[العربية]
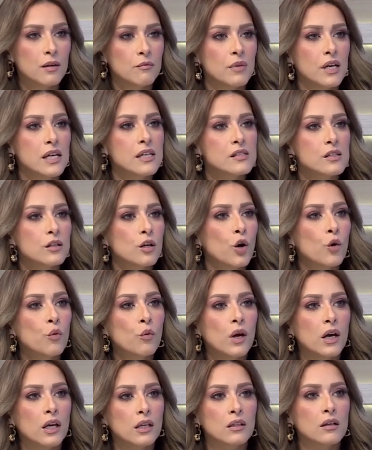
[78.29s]
بحيث ان
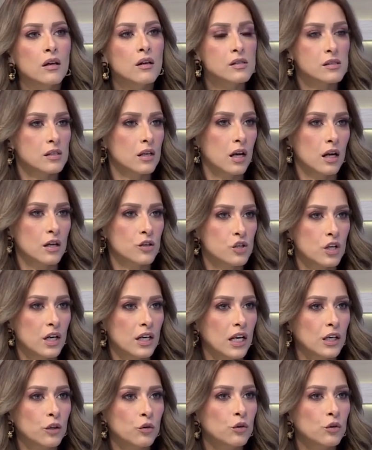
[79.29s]
هو ياثر على شعري يعني